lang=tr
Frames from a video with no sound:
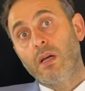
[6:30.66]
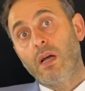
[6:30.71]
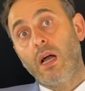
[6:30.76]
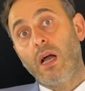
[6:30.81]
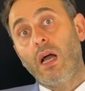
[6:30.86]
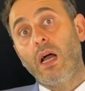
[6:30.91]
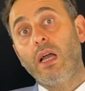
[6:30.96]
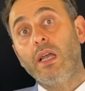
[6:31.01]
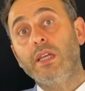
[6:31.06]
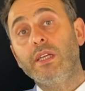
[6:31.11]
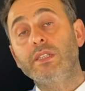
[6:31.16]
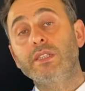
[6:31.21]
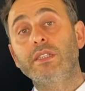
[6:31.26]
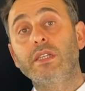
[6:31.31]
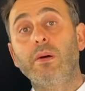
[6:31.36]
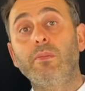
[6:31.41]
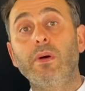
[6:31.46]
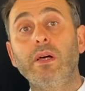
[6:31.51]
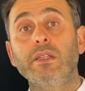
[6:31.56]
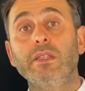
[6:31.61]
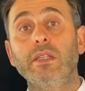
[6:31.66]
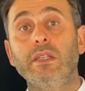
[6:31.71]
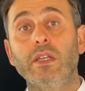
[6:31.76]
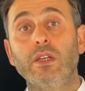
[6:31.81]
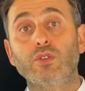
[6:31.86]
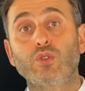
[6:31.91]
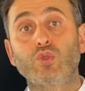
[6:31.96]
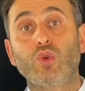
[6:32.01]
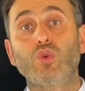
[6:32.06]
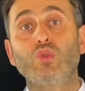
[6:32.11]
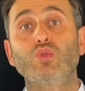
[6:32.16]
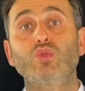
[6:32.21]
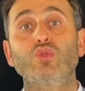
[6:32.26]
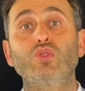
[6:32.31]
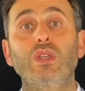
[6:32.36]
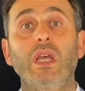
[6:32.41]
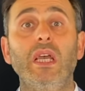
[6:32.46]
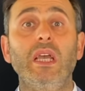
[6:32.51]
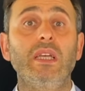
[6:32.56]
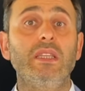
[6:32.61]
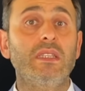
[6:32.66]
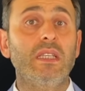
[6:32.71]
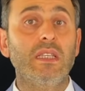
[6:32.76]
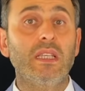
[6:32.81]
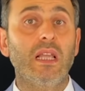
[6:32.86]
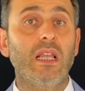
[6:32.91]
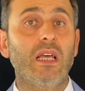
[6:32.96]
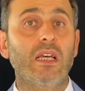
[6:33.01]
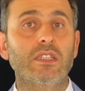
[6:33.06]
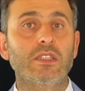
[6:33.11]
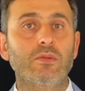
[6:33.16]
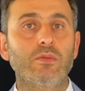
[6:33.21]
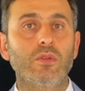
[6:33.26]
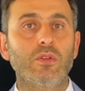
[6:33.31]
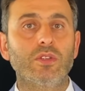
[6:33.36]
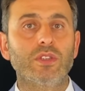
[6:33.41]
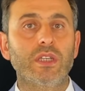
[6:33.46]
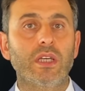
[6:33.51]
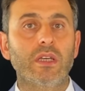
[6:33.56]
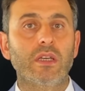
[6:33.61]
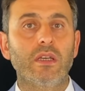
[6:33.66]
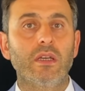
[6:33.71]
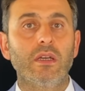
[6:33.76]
ahir zamanda da sonsuz hayatta da lazım olacak.